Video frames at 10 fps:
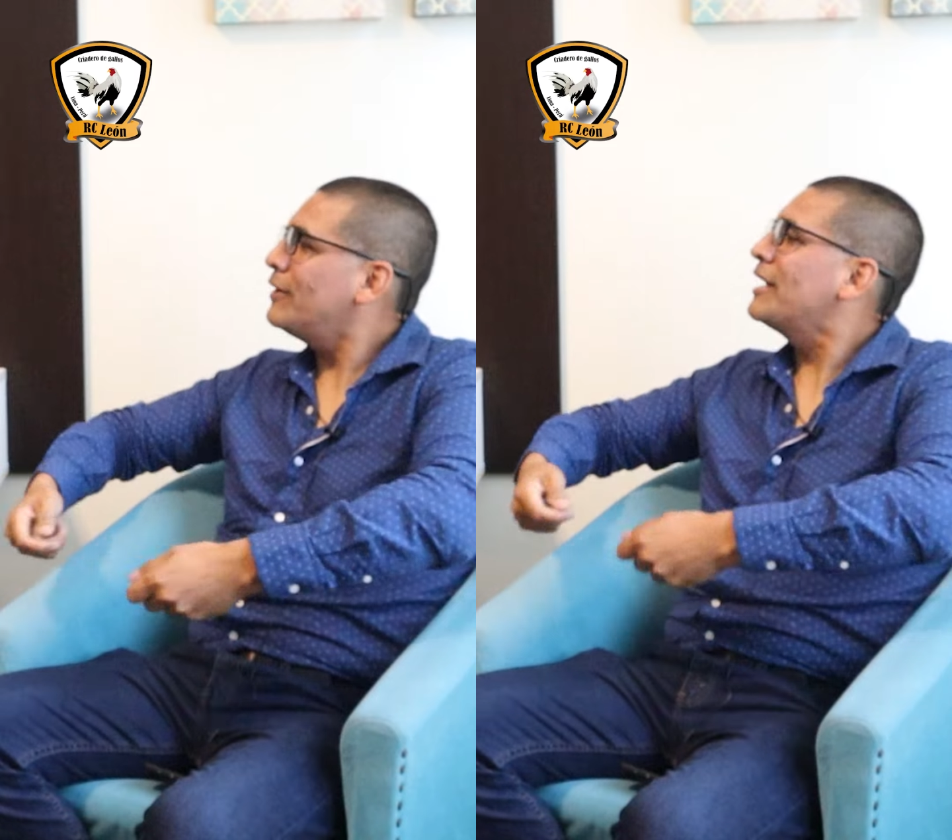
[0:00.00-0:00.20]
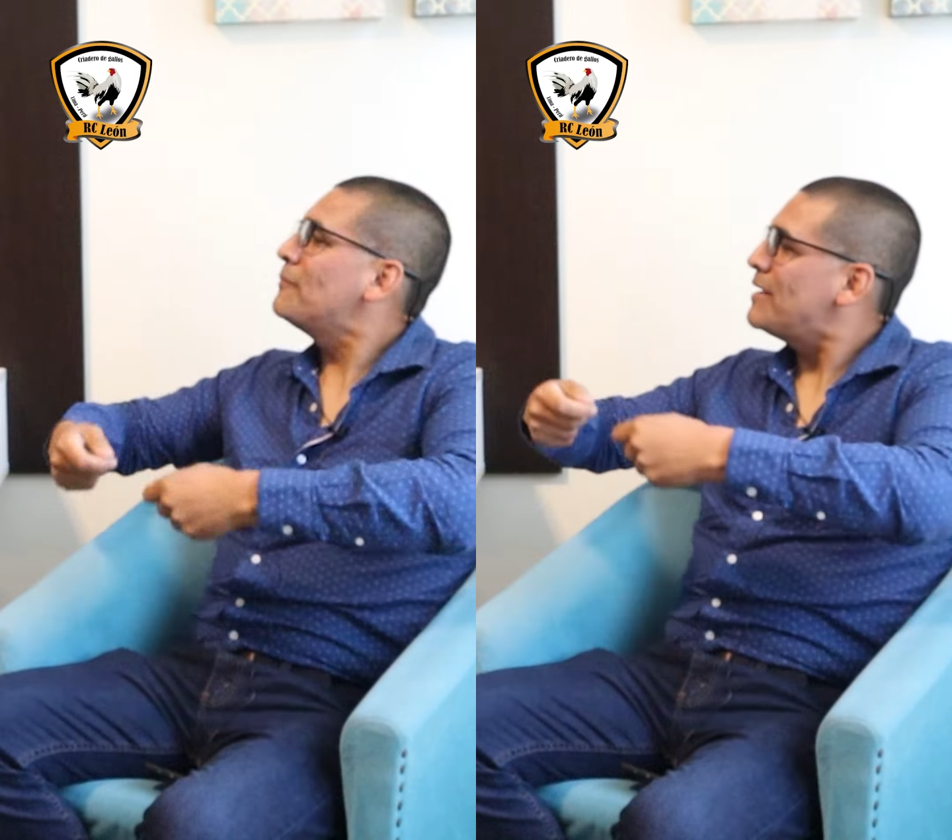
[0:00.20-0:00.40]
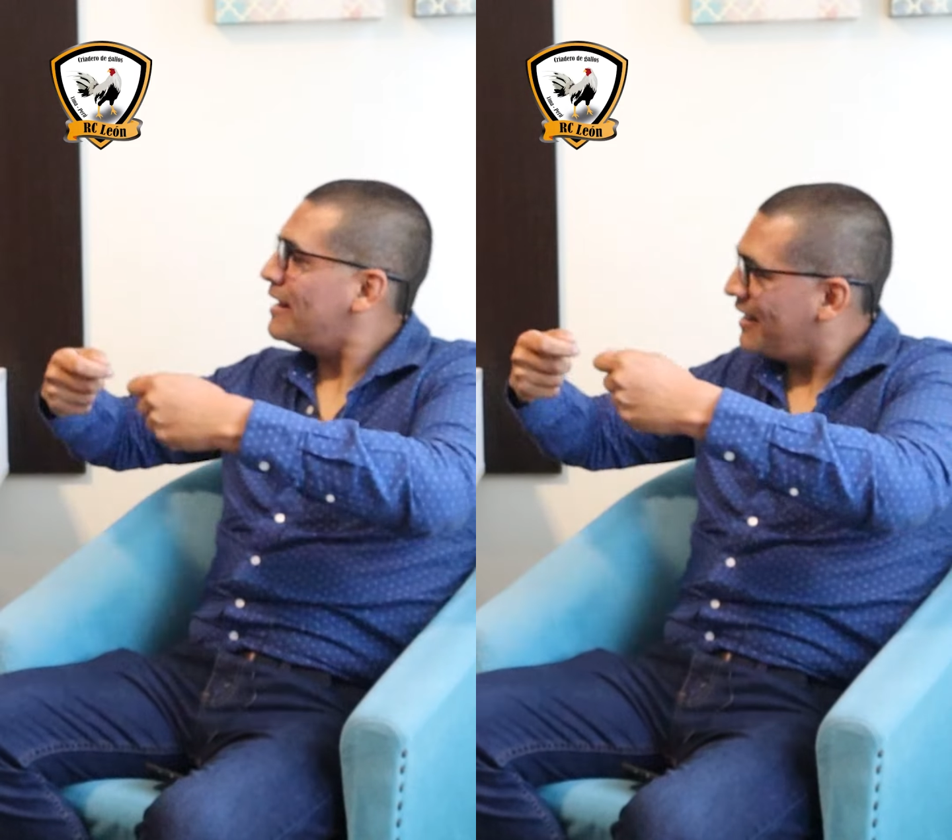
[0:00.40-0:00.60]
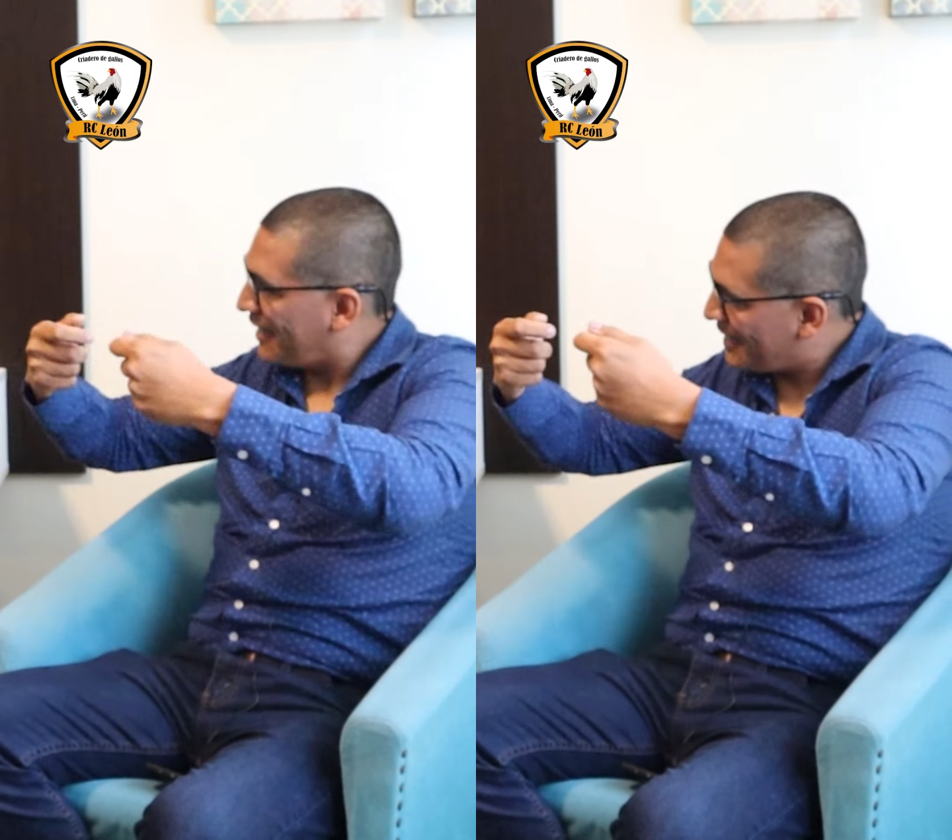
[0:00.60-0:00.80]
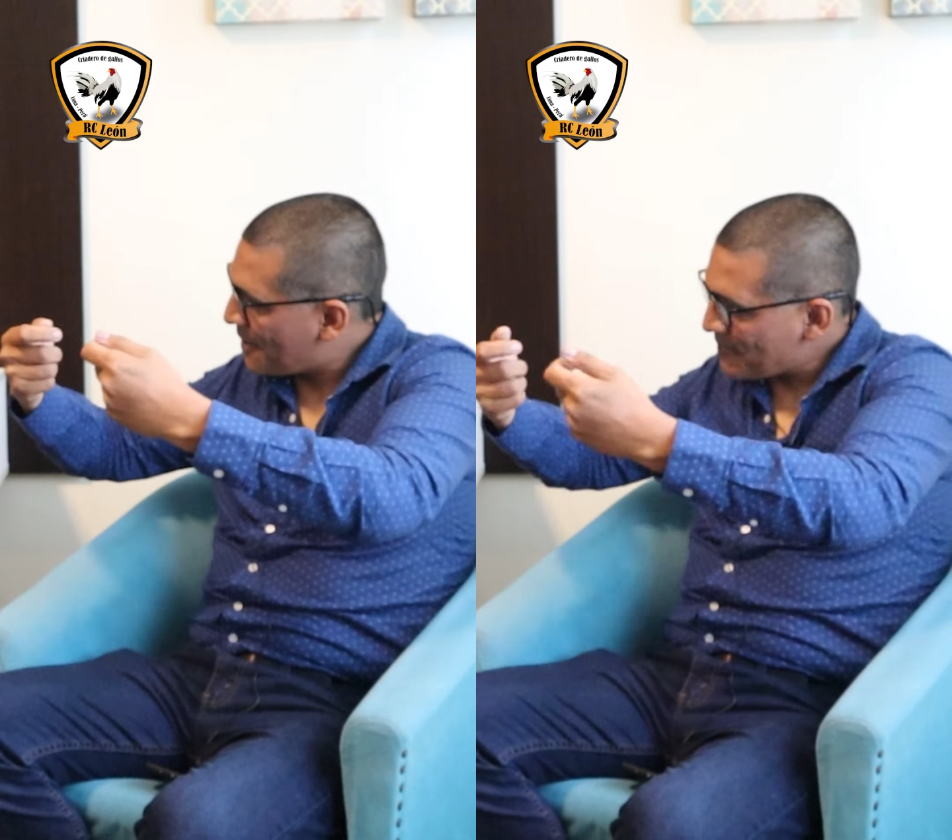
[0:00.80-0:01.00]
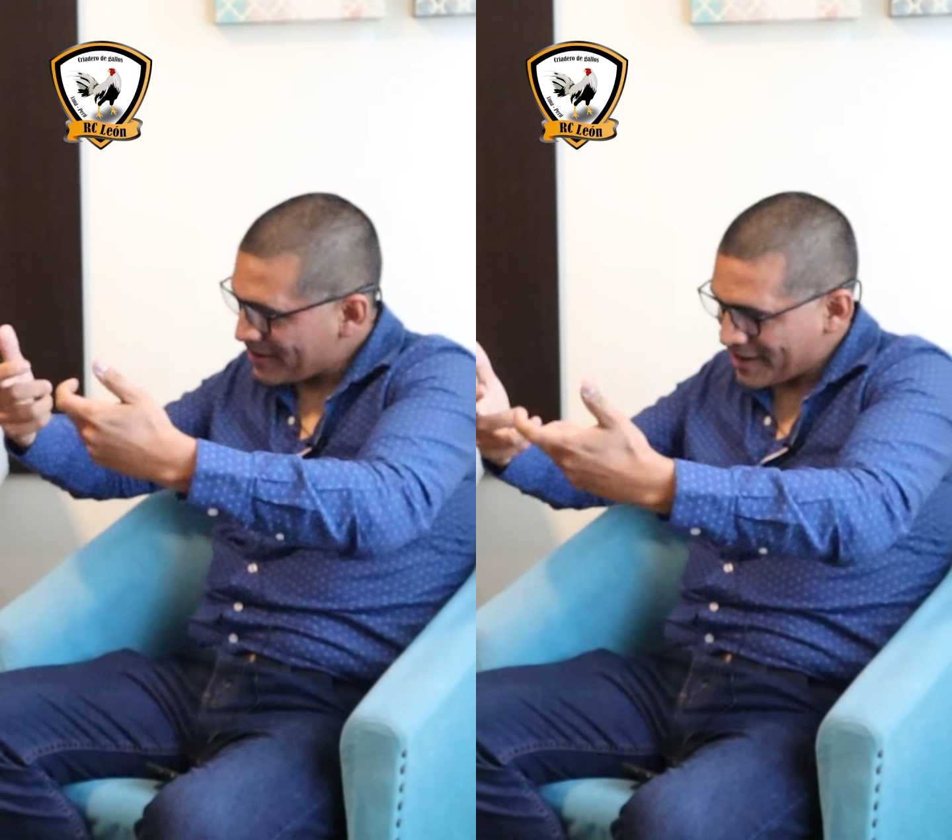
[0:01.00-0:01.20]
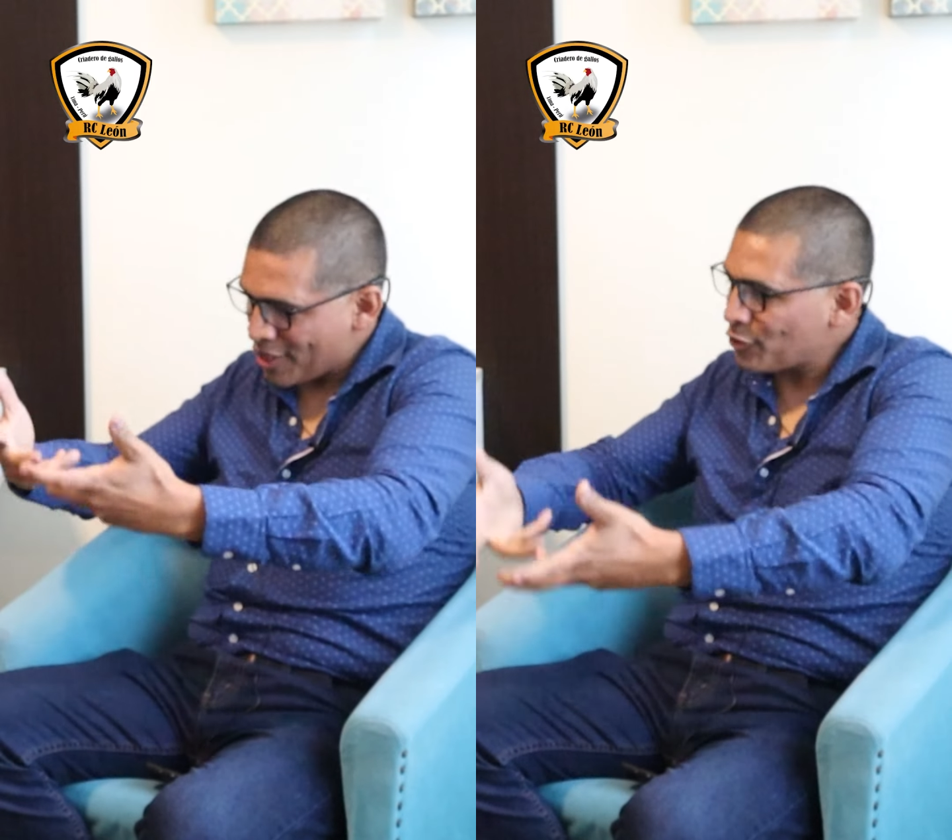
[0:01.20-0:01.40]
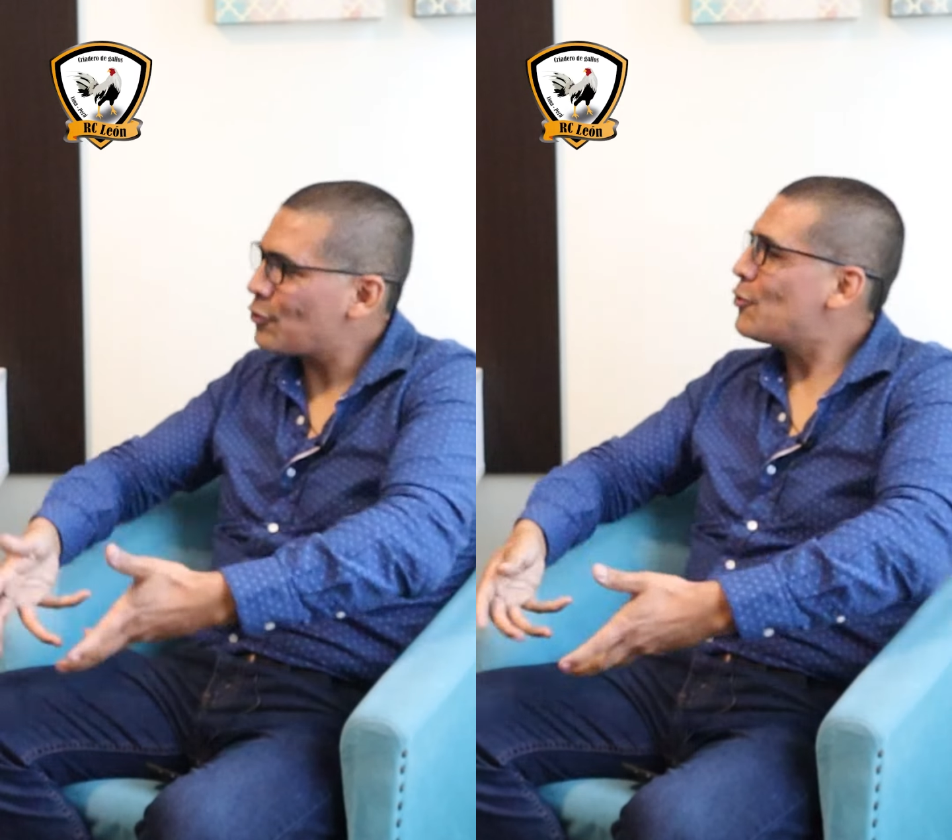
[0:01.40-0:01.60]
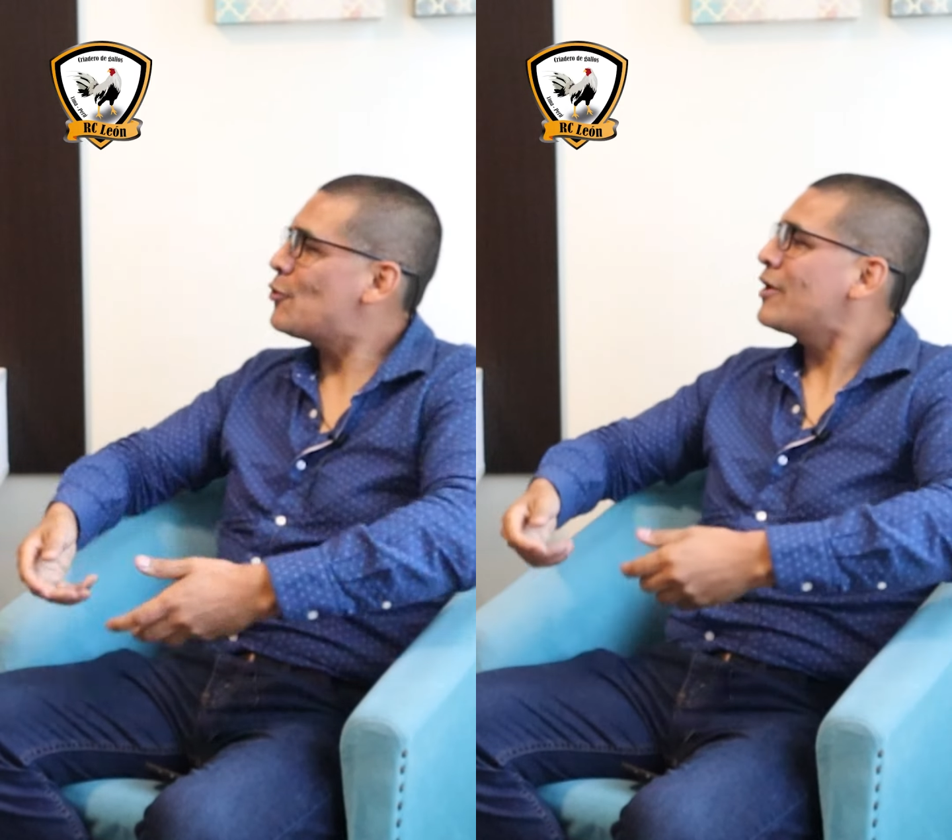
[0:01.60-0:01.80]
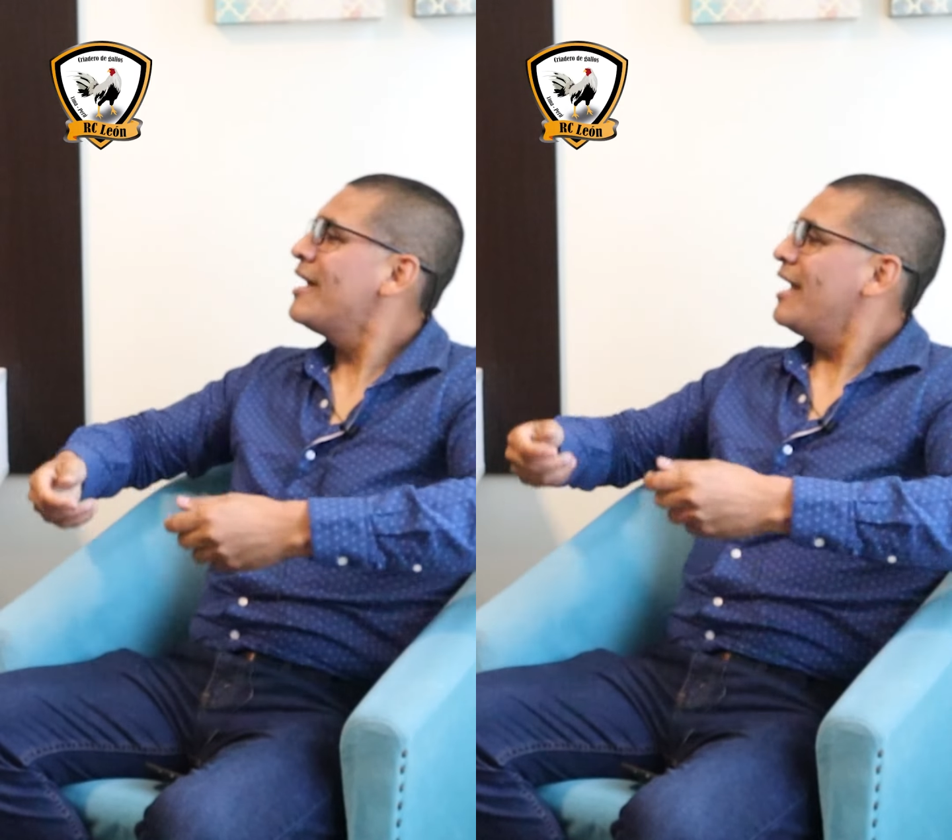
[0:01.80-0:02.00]
en el,
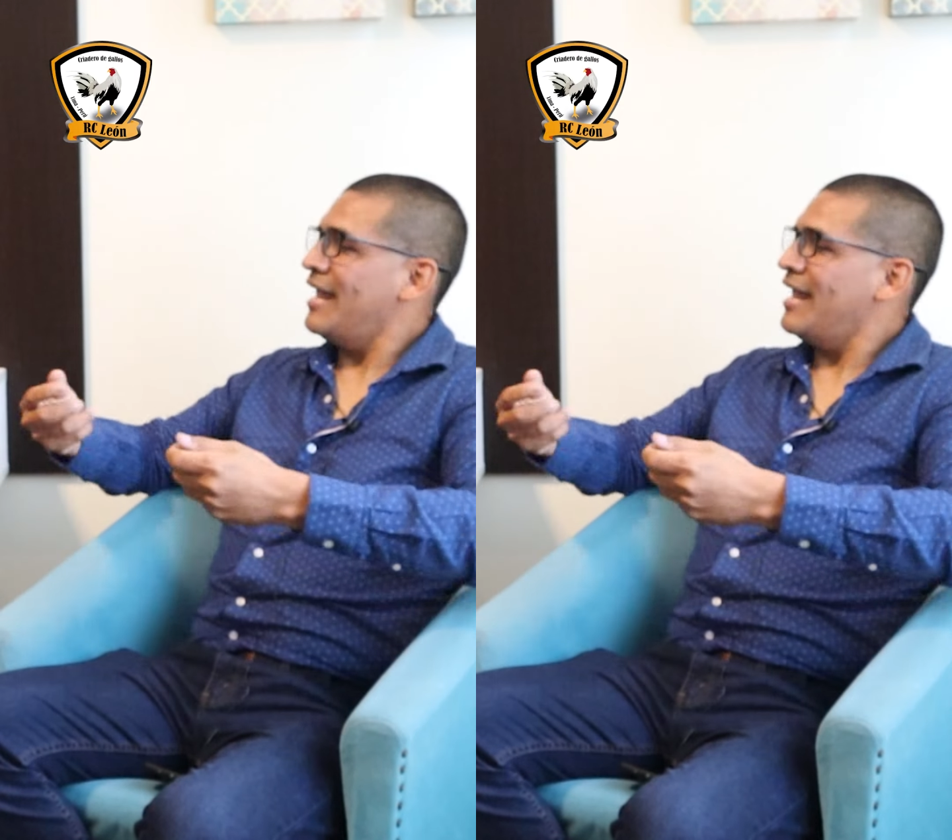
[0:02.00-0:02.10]
amarrador,